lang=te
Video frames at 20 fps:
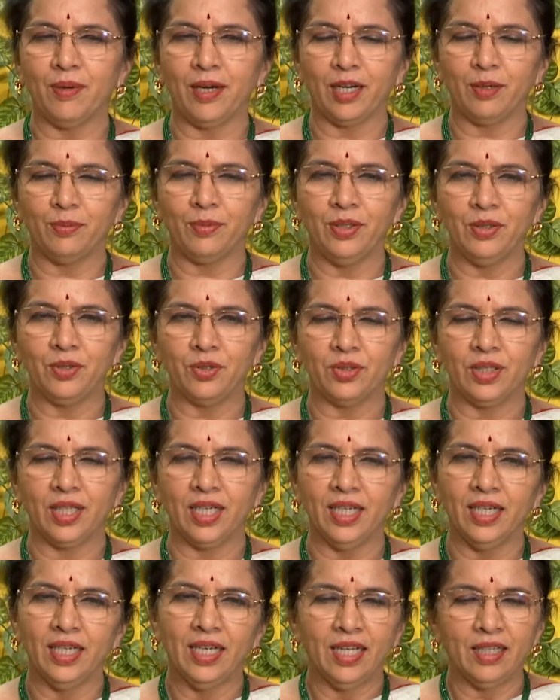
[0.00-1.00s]
బాగా
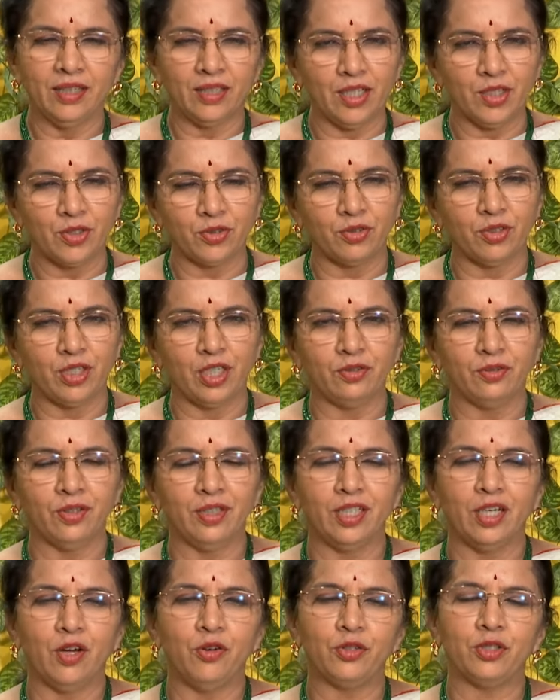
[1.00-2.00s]
పెంచుతాయి
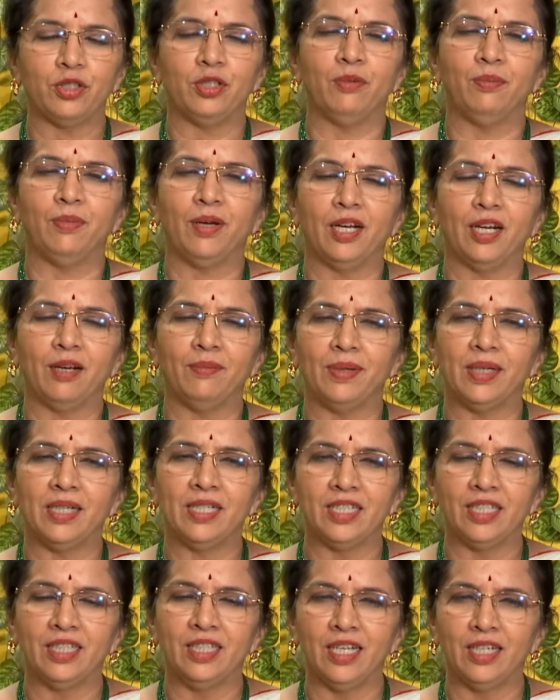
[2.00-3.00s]
తీసుకున్నటువంటి ఔషధం బాగా
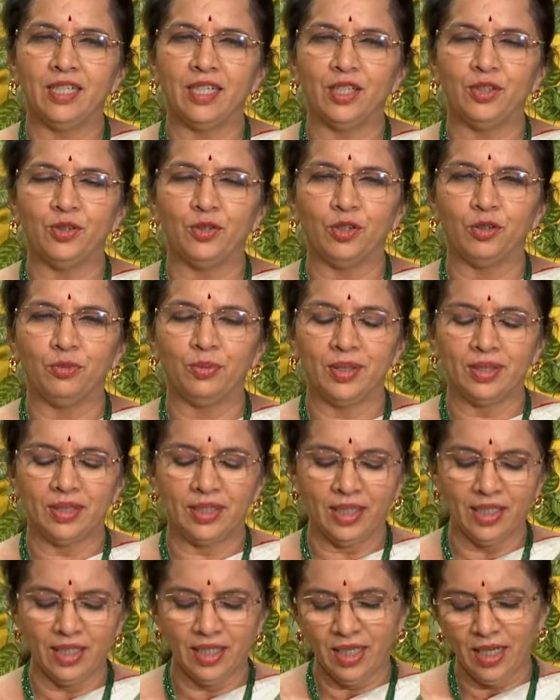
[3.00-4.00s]
పనిచేయడానికి
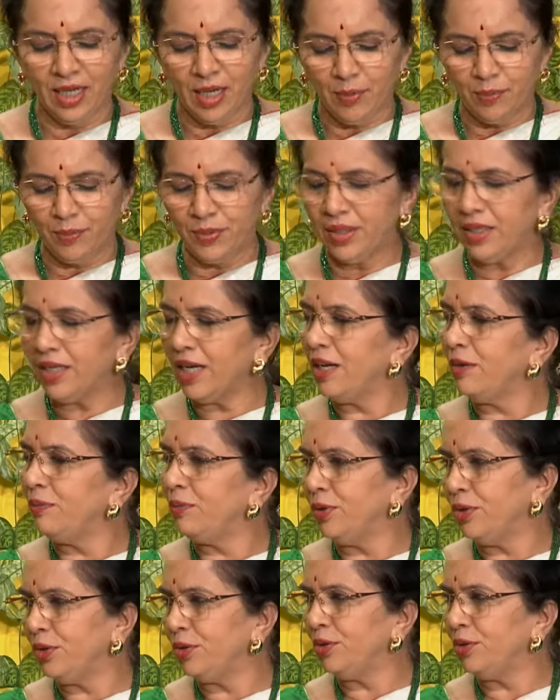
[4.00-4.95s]
తోడ్పడతాయి మిరియాల పొడి